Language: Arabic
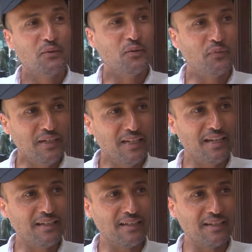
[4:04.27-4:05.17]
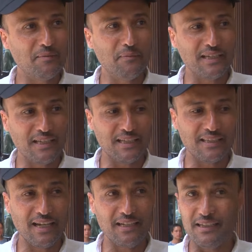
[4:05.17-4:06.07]
وفعلا لما
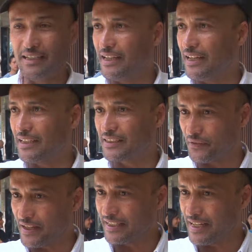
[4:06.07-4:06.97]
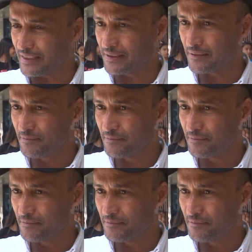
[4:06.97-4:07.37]
جيت يعني آه، تفاجأت